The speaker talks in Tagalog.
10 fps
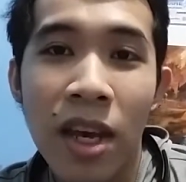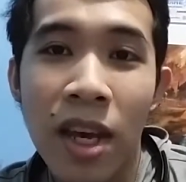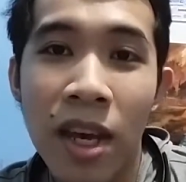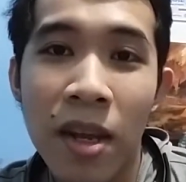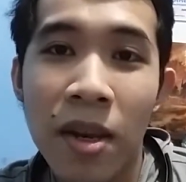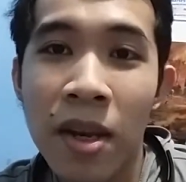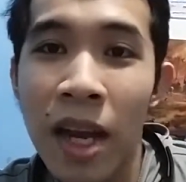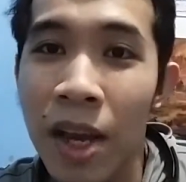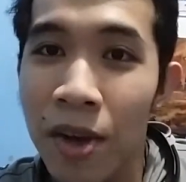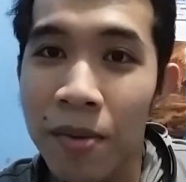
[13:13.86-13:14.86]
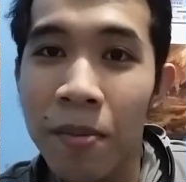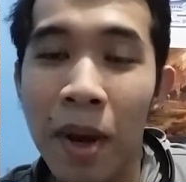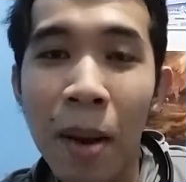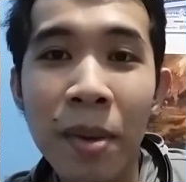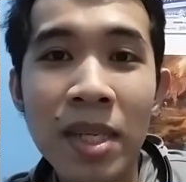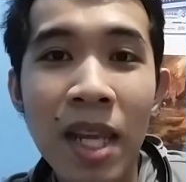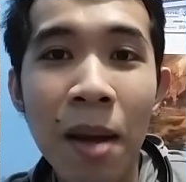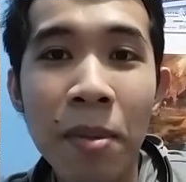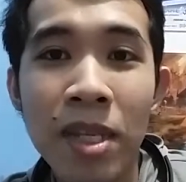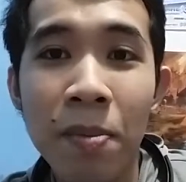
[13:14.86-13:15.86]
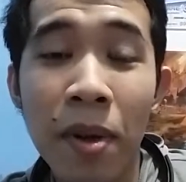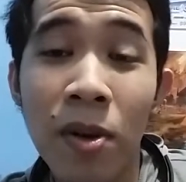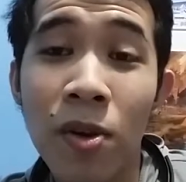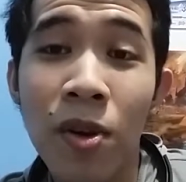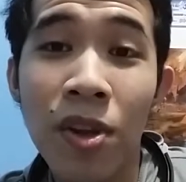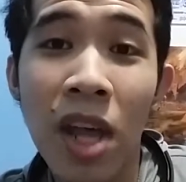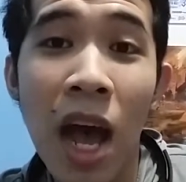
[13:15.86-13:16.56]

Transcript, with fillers: And ayun, maraming salamat sa panonood.